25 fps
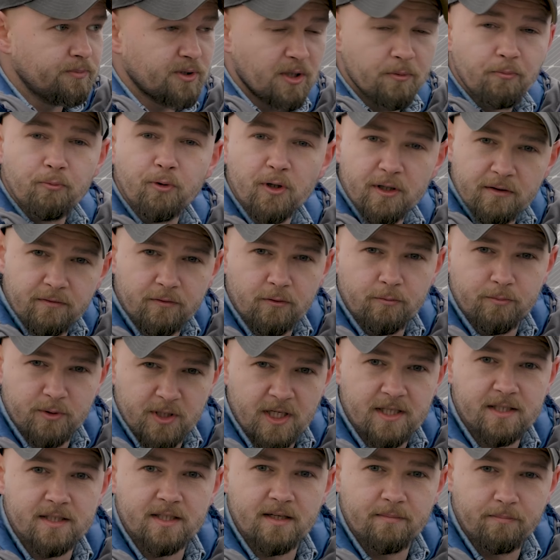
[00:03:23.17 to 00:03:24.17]
przepływu
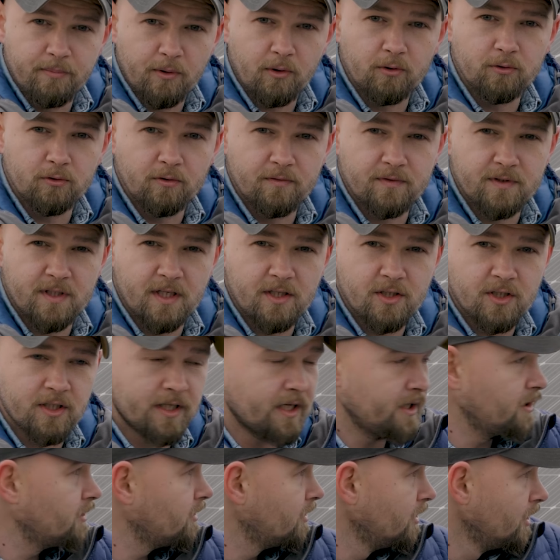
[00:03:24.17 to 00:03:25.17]
przez nie prądu
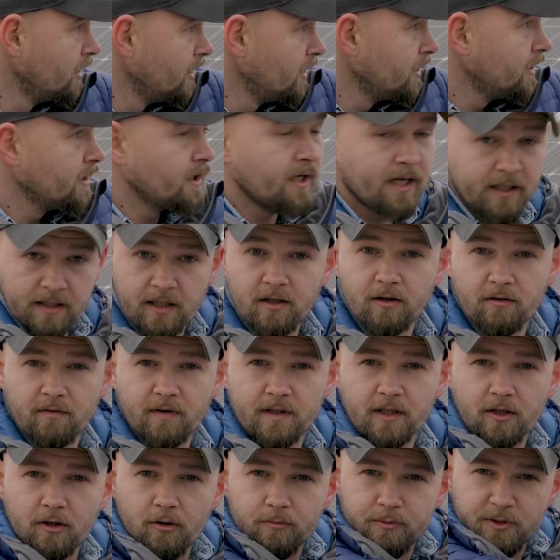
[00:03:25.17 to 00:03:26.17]
wstecznego
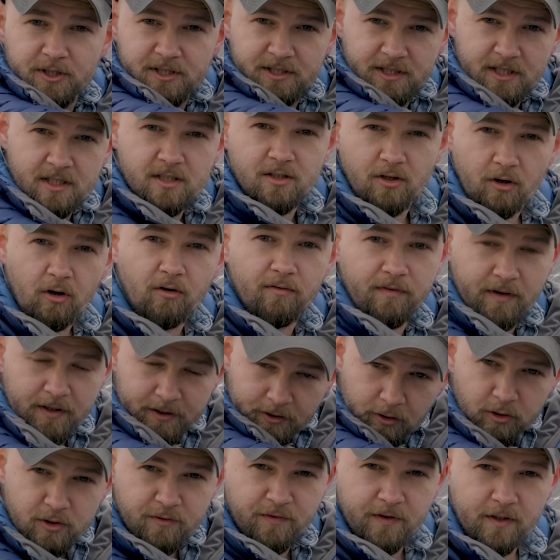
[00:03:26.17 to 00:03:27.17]
generowanego przez te
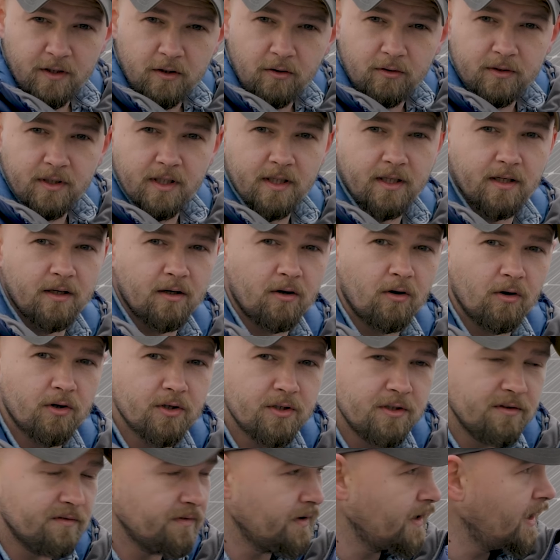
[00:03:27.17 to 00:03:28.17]
zdrowe, oświetlone
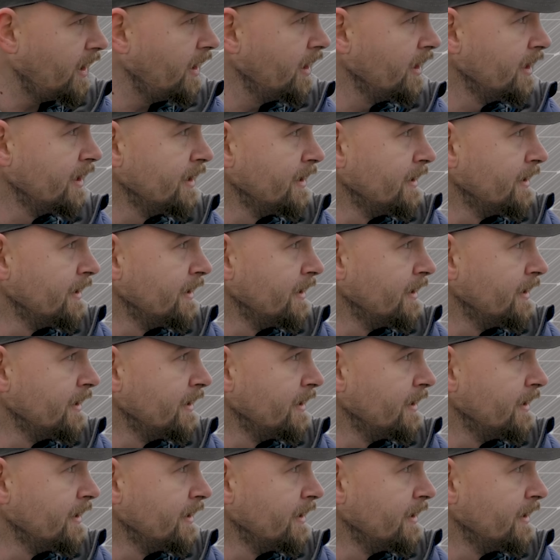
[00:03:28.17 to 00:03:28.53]
ogniwa.